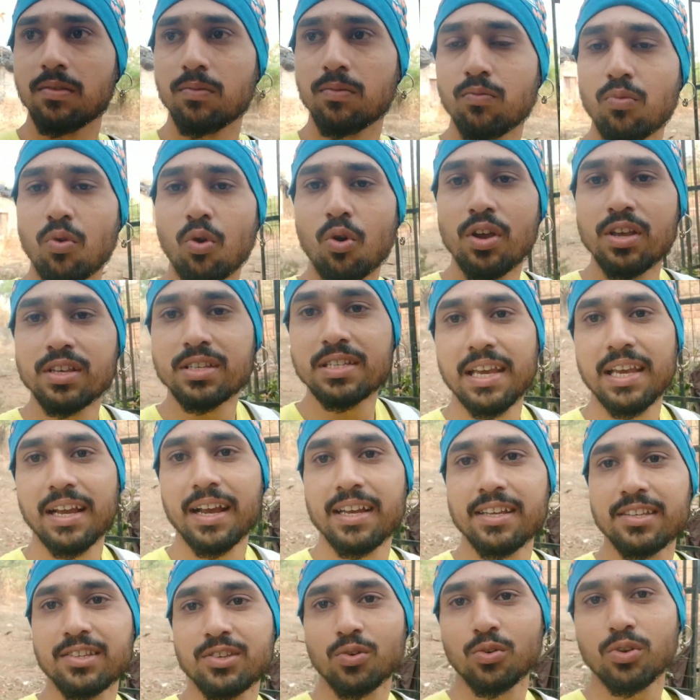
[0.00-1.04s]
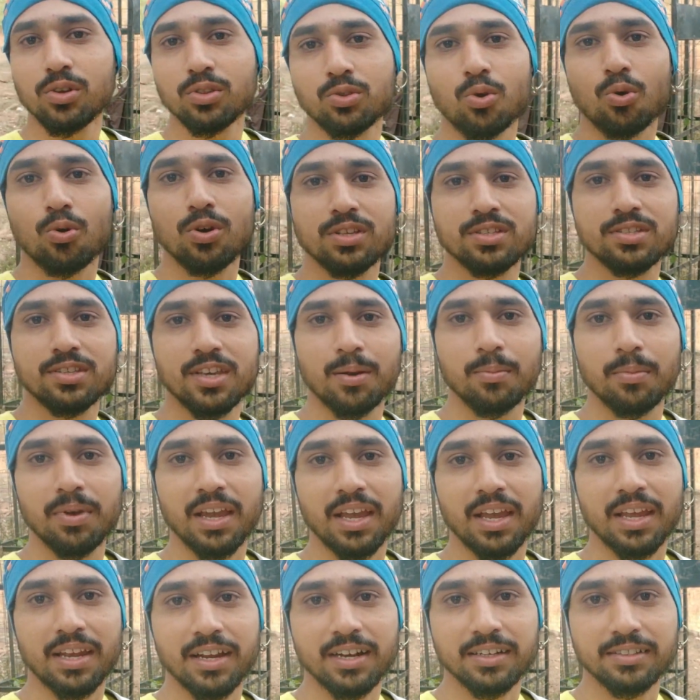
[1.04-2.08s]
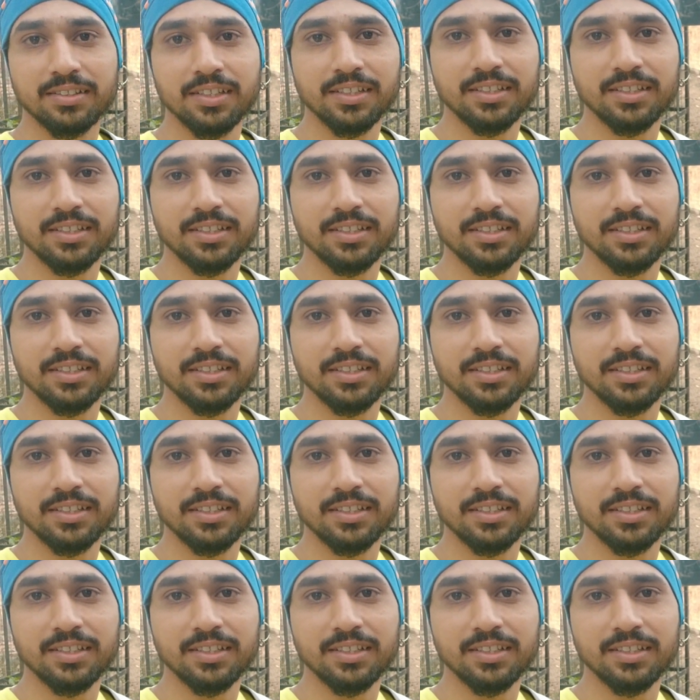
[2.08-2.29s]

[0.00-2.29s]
वो इसलिए गए क्योंकि थोड़ी सी हमें एनर्जी